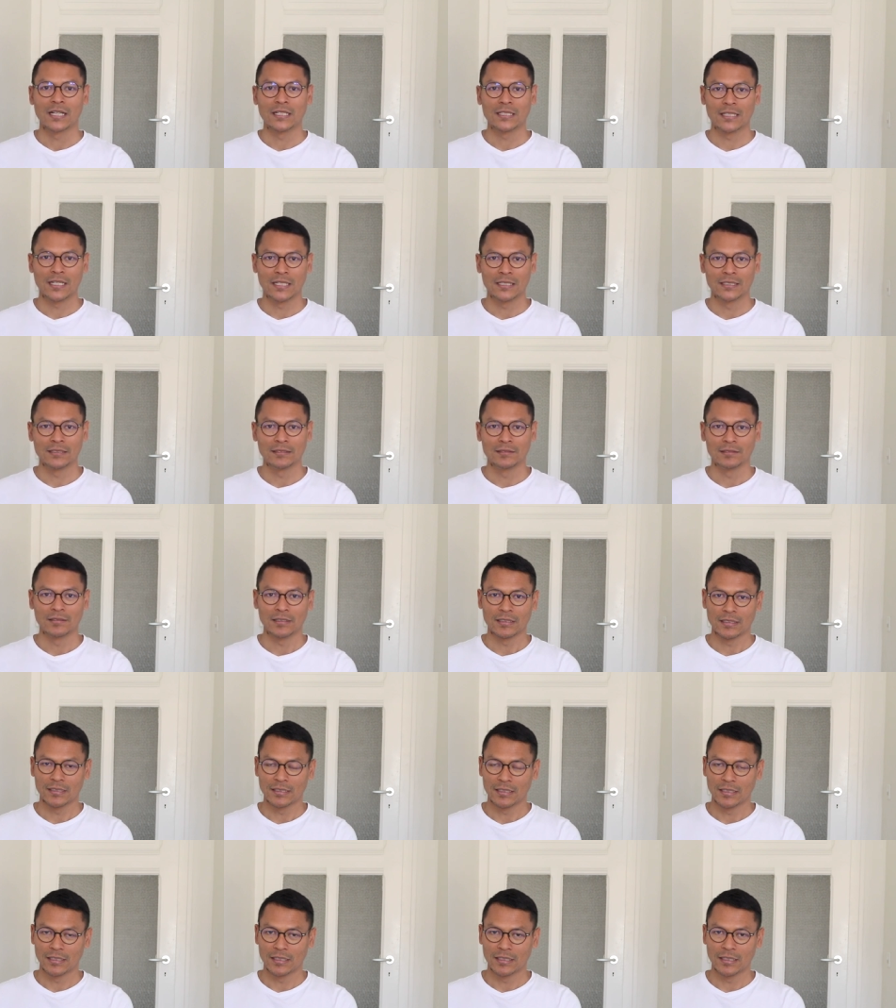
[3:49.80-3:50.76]
dan
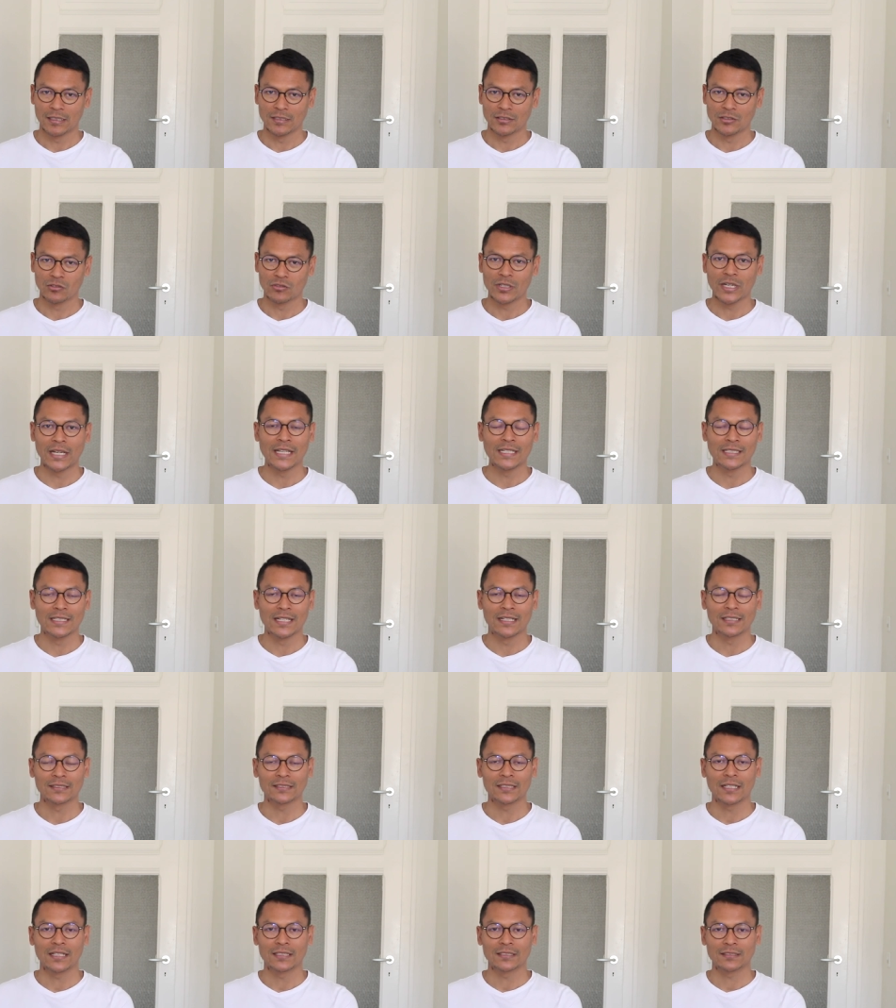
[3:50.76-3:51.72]
Eh, juga
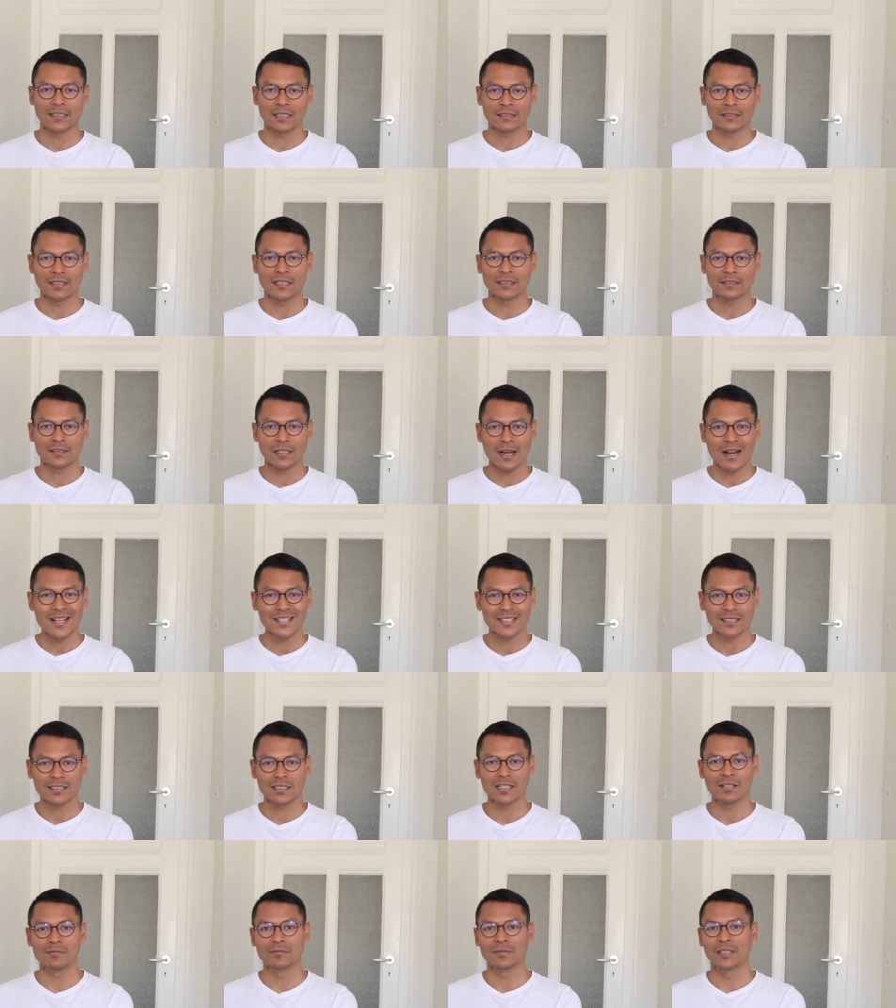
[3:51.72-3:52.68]
ijazah serta
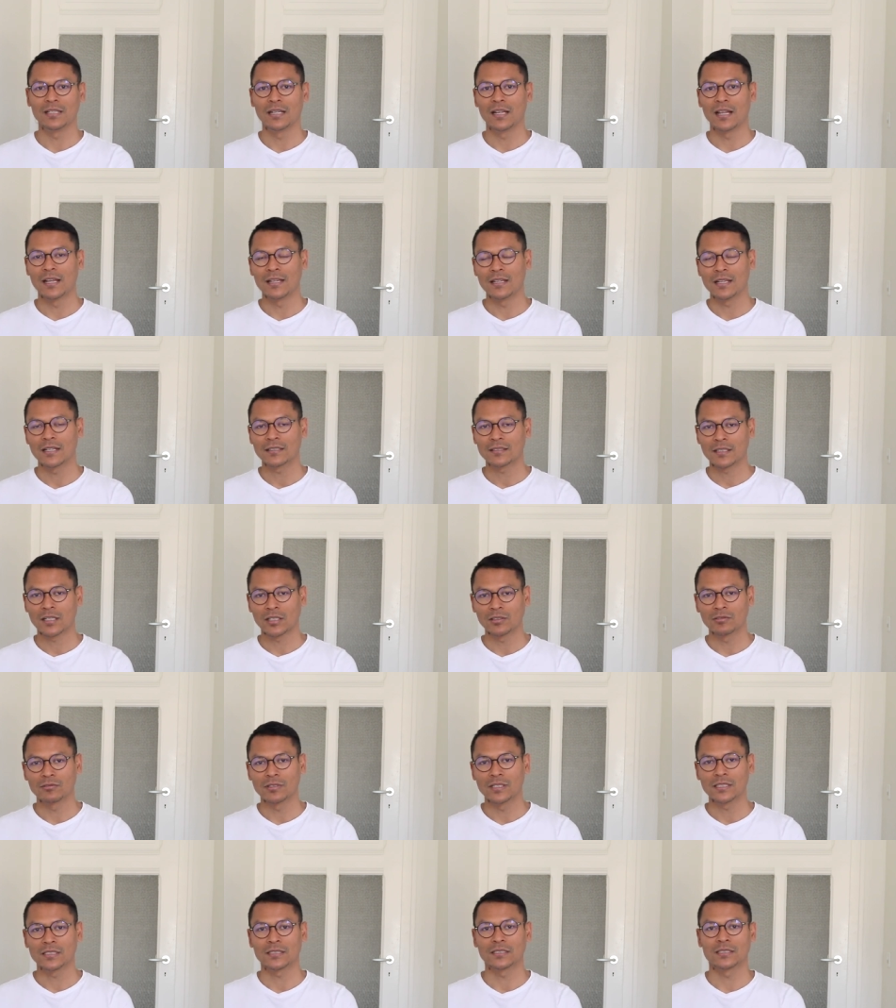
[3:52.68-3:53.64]
transkrip nilainya
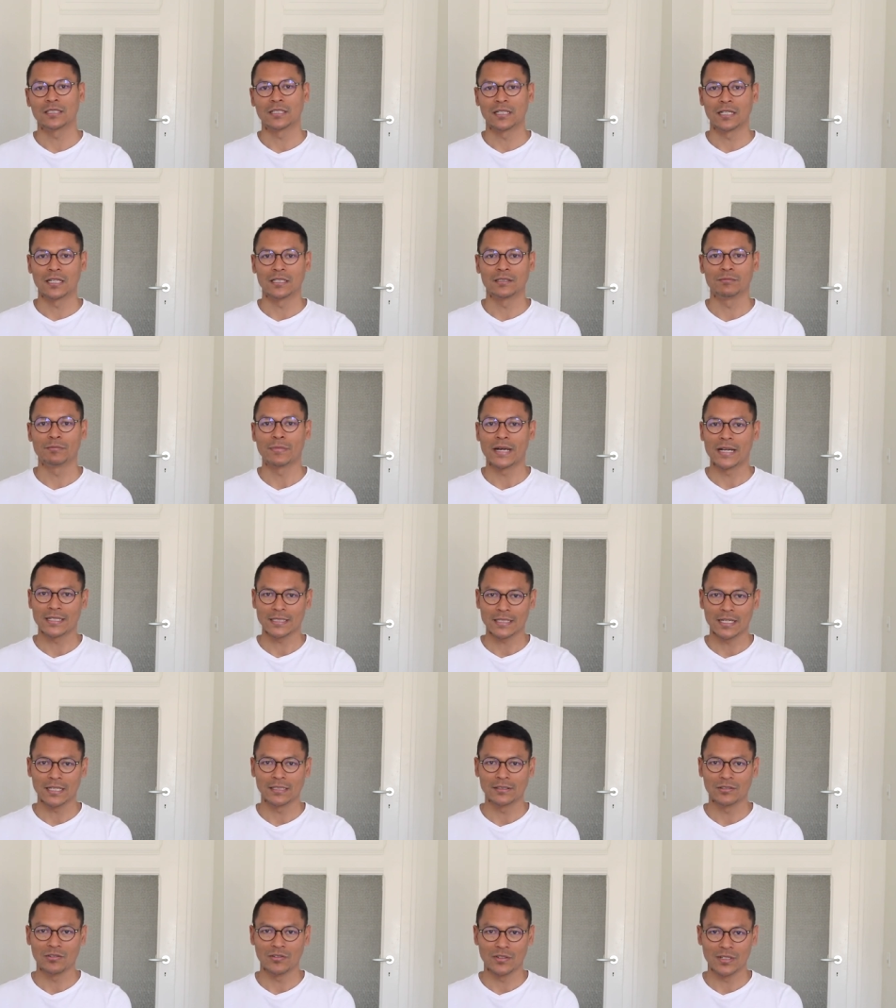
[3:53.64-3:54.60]
tertulis dengan
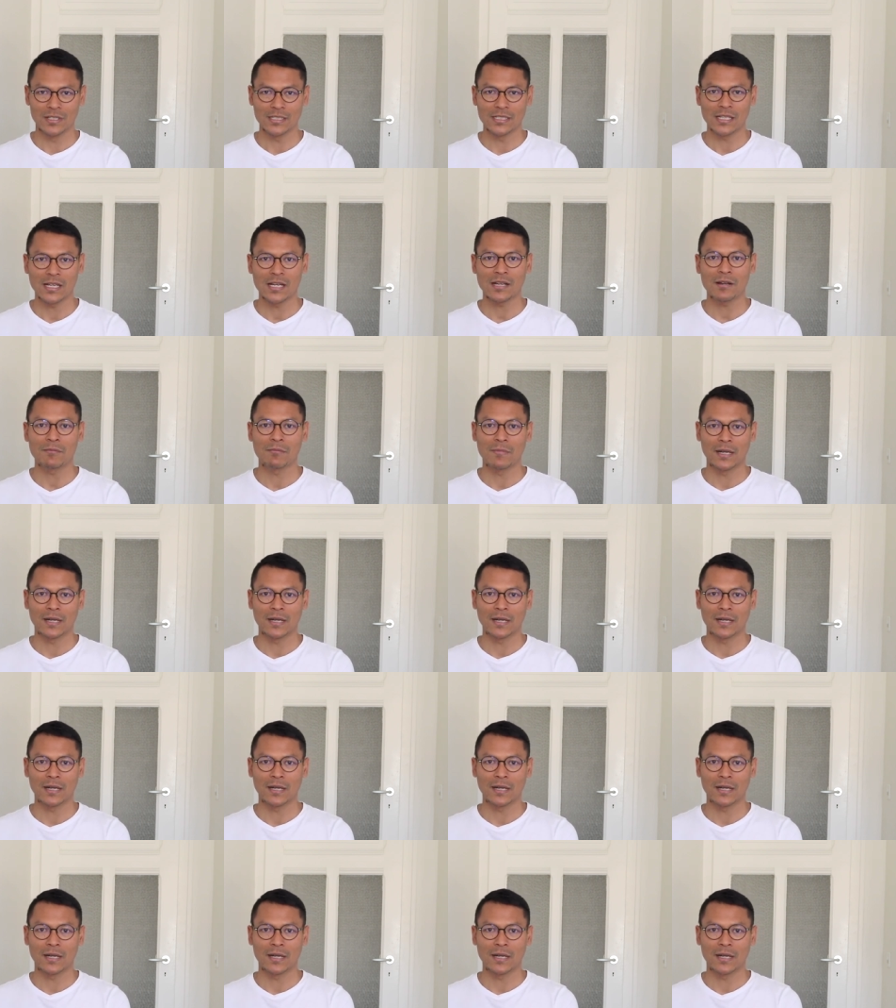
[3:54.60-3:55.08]
bahasa Indonesia,